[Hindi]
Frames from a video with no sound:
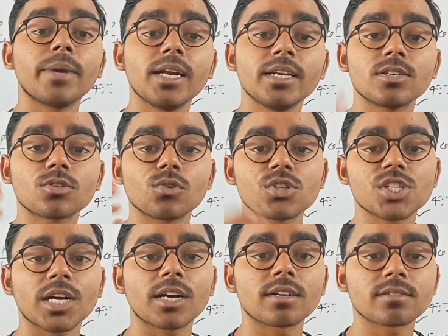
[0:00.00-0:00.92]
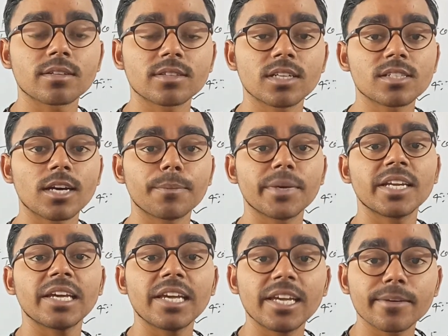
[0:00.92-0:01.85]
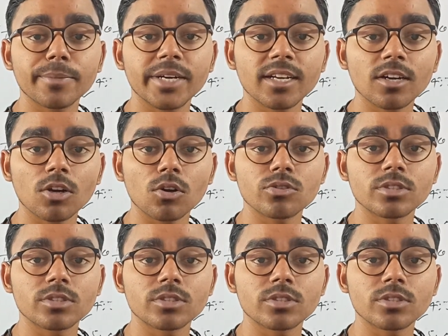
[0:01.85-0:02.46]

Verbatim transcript: प्लेलिस्ट को चेक कर सकते हैं जहां मैंने एक मिनट का